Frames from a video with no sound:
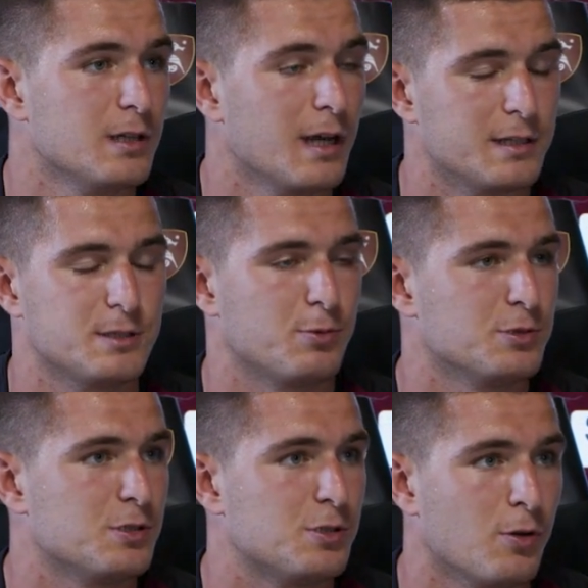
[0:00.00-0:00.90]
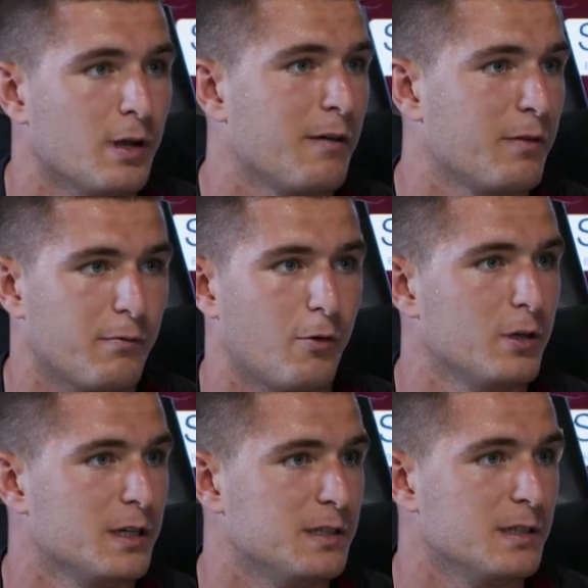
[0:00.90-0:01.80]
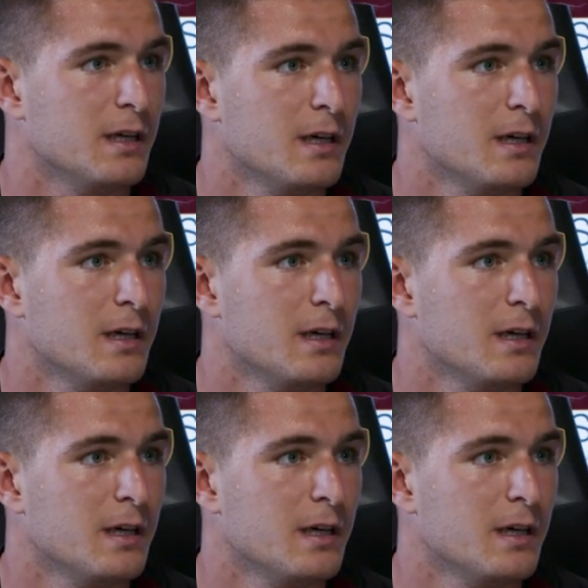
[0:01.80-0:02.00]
a disposizione e aver voglia di,